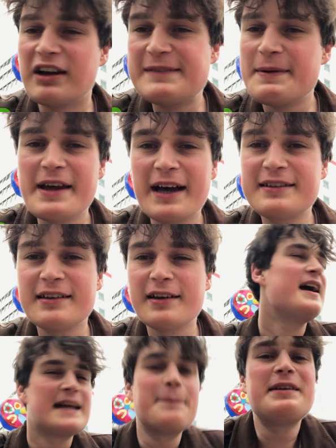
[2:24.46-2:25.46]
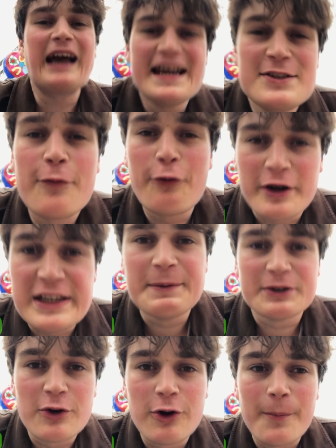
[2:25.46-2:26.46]
ich mir dachte, ich habe die Rechnung vorhin nicht
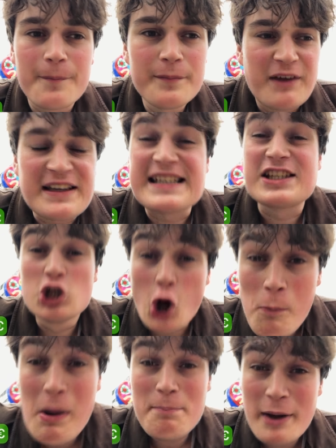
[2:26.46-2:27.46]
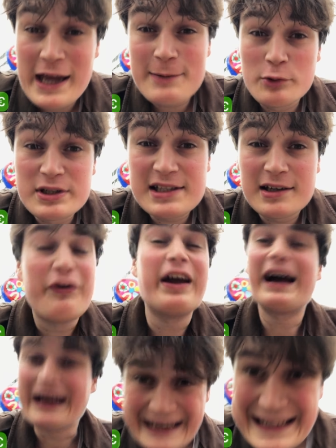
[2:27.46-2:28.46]
mitgenommen. Wenn ich das nochmal payen müsste,
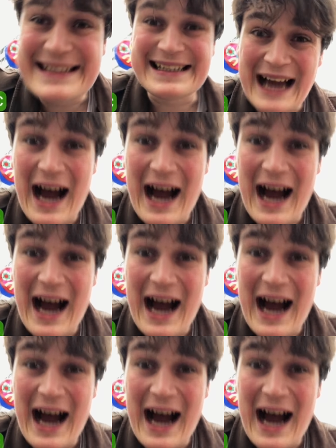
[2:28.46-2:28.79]
wäre richtig